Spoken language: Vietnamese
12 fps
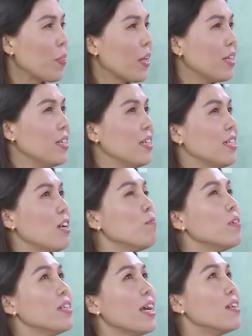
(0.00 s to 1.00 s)
tại vì
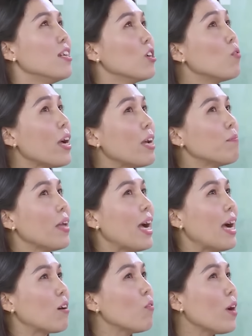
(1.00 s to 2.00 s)
giống như gia đình của em,
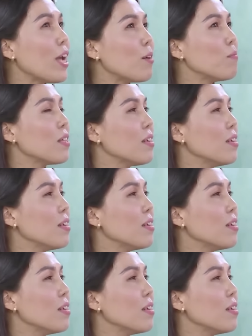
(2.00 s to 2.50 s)
nhà của em